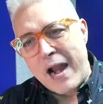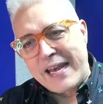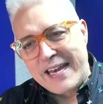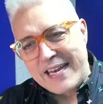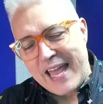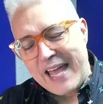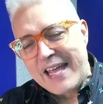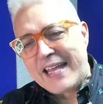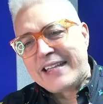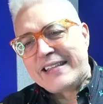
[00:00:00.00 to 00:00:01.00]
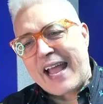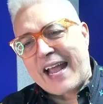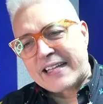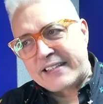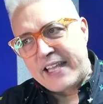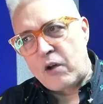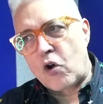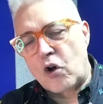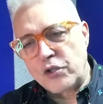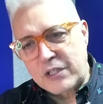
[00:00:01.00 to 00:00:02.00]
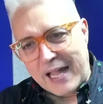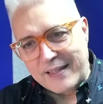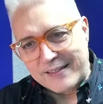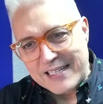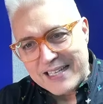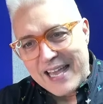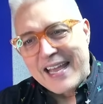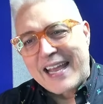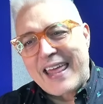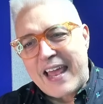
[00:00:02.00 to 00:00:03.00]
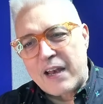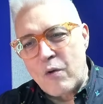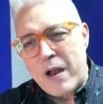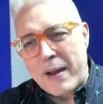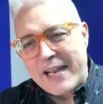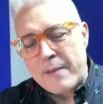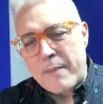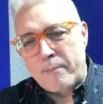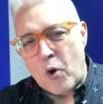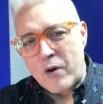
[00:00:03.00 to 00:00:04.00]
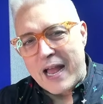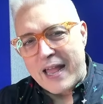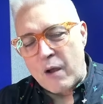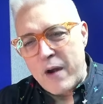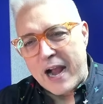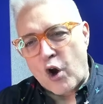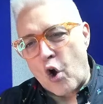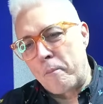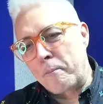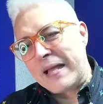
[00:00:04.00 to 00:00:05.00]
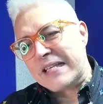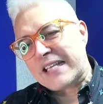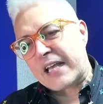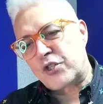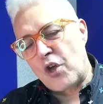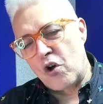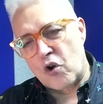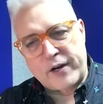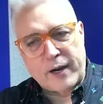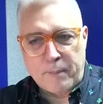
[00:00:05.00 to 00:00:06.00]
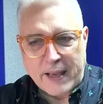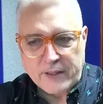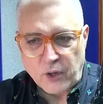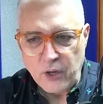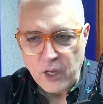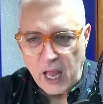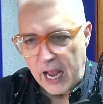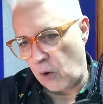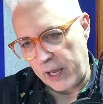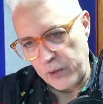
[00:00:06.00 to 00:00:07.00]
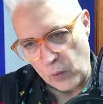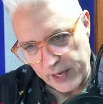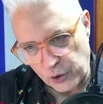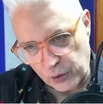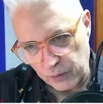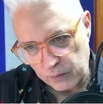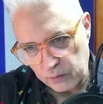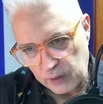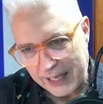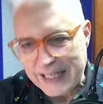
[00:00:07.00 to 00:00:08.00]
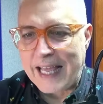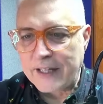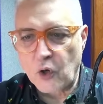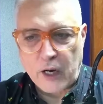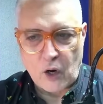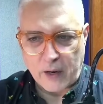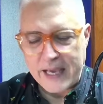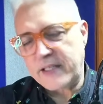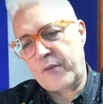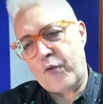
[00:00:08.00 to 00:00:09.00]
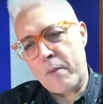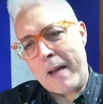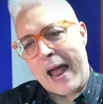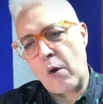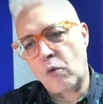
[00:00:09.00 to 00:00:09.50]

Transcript: línea de castigos constantes que de alguna manera me pongan en una compensación con respecto a lo que yo he hecho, que siento que lo que hice fue malo.